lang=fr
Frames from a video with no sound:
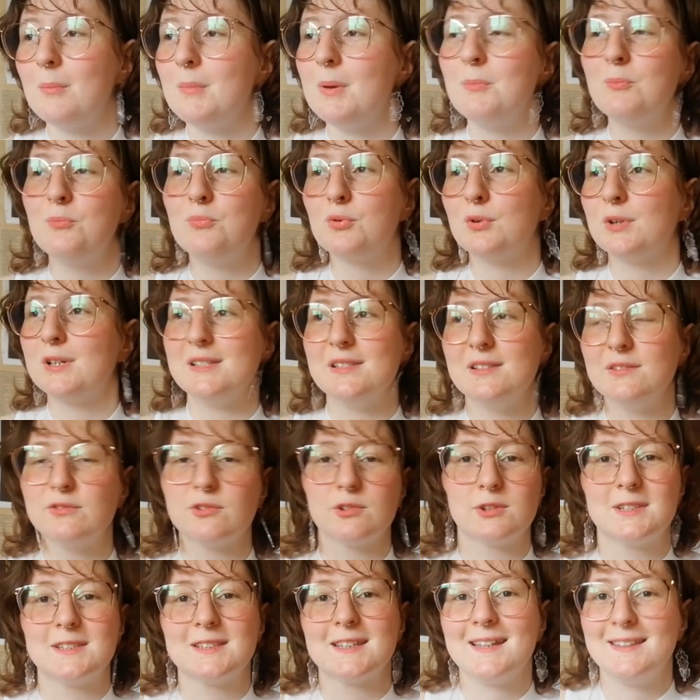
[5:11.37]
même pour les
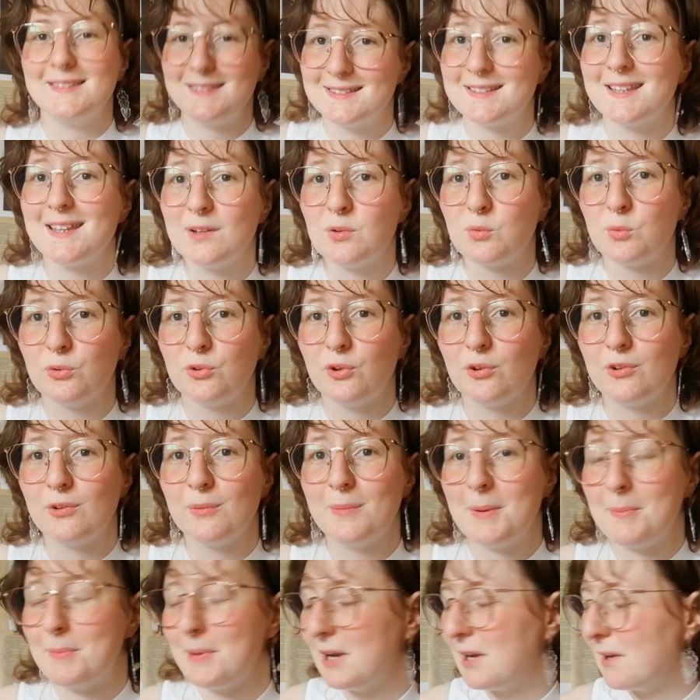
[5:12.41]
livres qui restent très longtemps dans
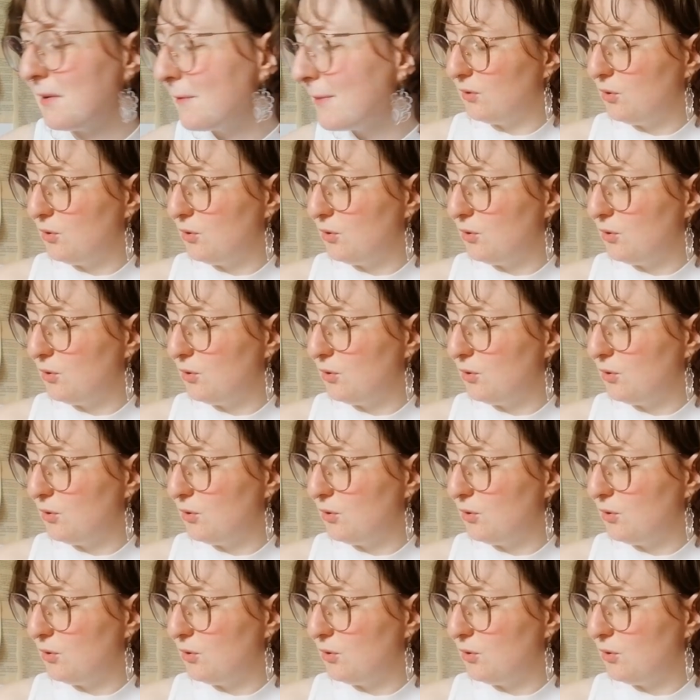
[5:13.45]
ma palle.